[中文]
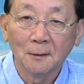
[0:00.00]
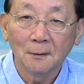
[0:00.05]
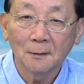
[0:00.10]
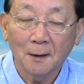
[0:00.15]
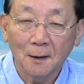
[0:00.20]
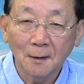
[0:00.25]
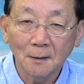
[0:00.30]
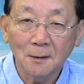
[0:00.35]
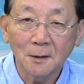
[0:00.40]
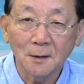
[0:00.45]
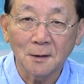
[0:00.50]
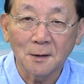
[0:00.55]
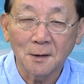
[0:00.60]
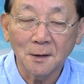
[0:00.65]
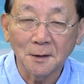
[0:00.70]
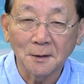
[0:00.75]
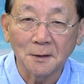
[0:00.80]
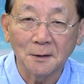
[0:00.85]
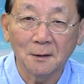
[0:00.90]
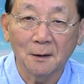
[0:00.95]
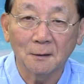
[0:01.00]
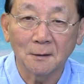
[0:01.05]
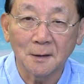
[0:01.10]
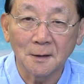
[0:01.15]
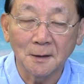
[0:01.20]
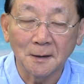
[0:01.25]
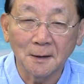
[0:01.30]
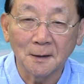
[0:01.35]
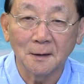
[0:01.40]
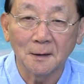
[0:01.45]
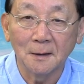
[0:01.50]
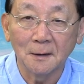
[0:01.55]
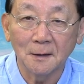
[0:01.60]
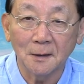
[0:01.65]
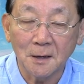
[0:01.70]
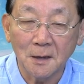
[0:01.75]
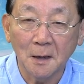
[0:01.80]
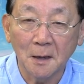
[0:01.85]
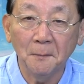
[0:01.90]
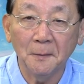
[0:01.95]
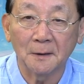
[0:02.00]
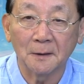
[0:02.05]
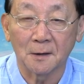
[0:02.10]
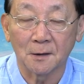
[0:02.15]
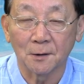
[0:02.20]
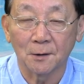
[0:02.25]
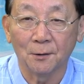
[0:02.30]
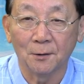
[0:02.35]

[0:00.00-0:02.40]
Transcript: 当这涉及到是一个人的生命的时候，